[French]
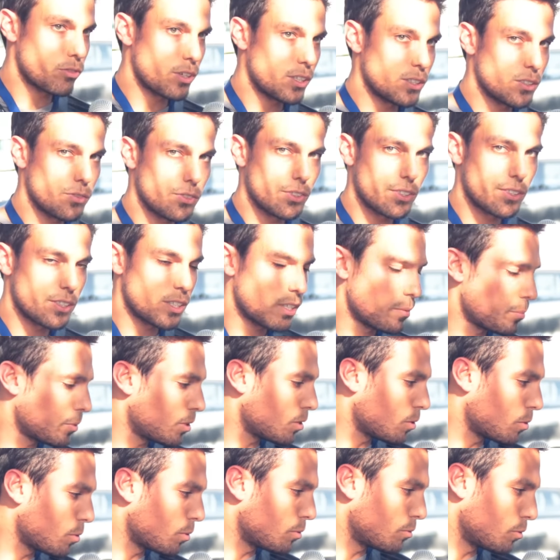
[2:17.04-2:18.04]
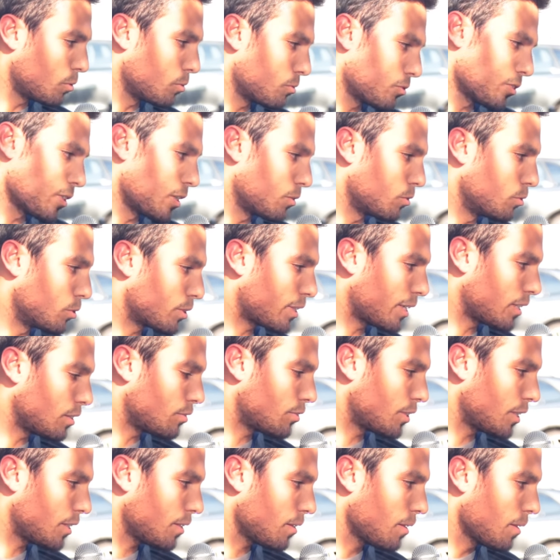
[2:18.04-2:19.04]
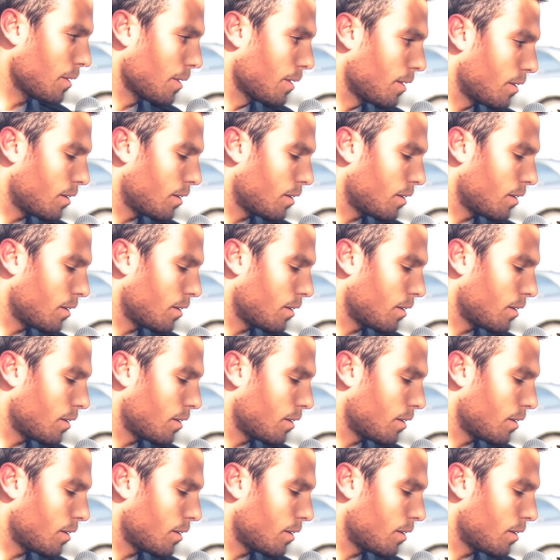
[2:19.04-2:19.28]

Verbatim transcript: fin difficile, mais au, final vous vous qualifiez.